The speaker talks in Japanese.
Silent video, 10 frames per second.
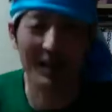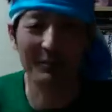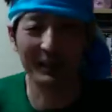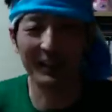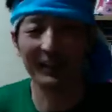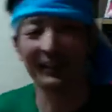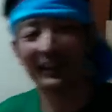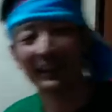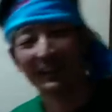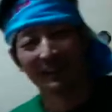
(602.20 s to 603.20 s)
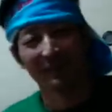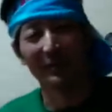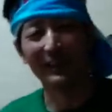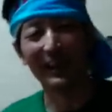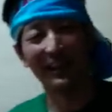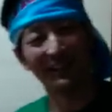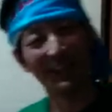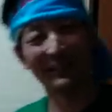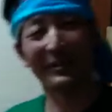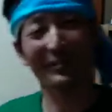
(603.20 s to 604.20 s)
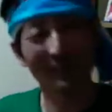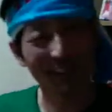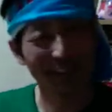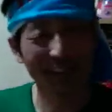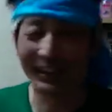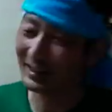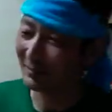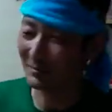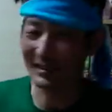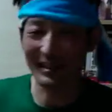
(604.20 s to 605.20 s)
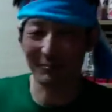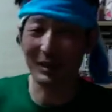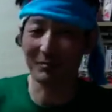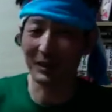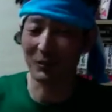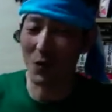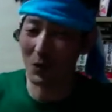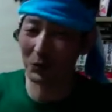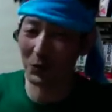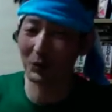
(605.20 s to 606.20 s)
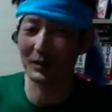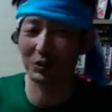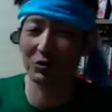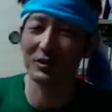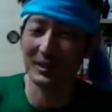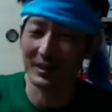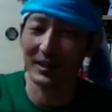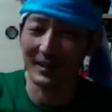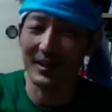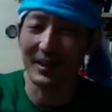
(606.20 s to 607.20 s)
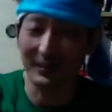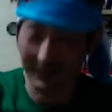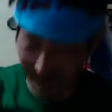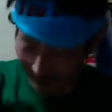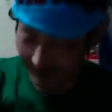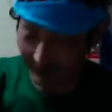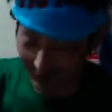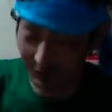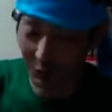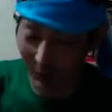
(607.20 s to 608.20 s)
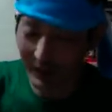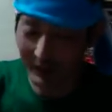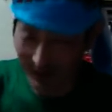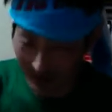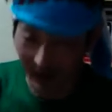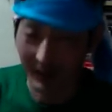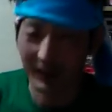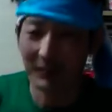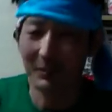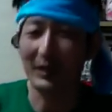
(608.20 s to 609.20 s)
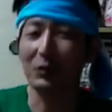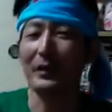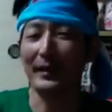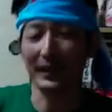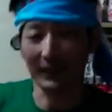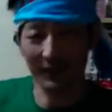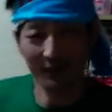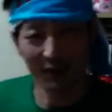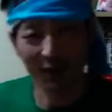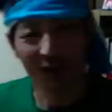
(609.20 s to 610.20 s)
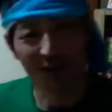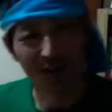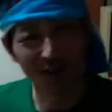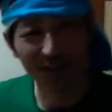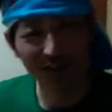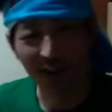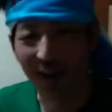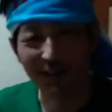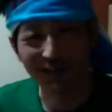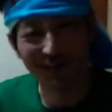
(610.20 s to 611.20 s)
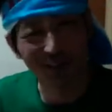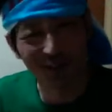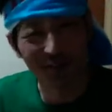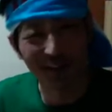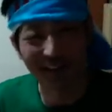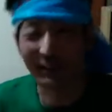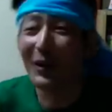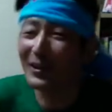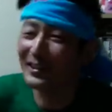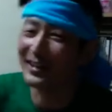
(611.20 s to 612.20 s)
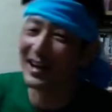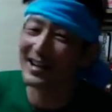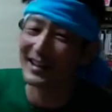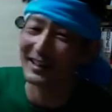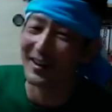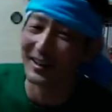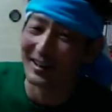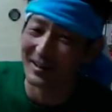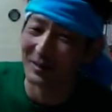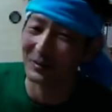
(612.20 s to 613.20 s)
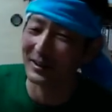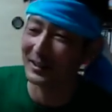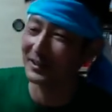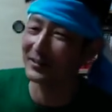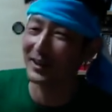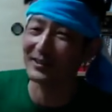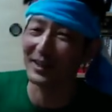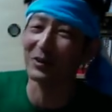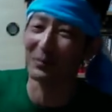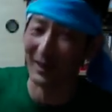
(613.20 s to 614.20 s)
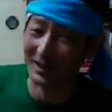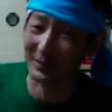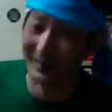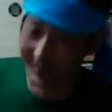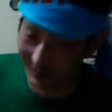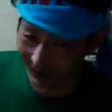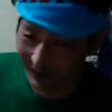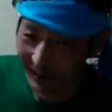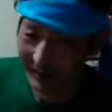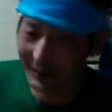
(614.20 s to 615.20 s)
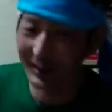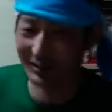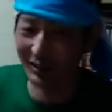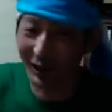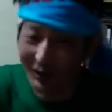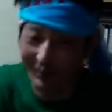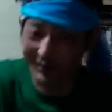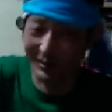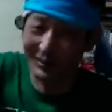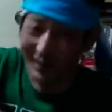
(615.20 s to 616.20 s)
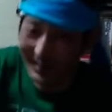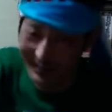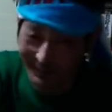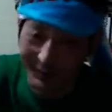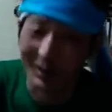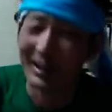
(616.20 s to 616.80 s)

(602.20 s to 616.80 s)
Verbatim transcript: いがまた、また始まるんですよね。みんな、まあ、まあ、放課後のとこだ、10人か、なんか、の前にして、まだトイレの中で、レディースエンジェントルメンって、その日何回言ったかわからないぐらいのレディースエンジェントルメンが始まったんですよ。で、また19、8でも、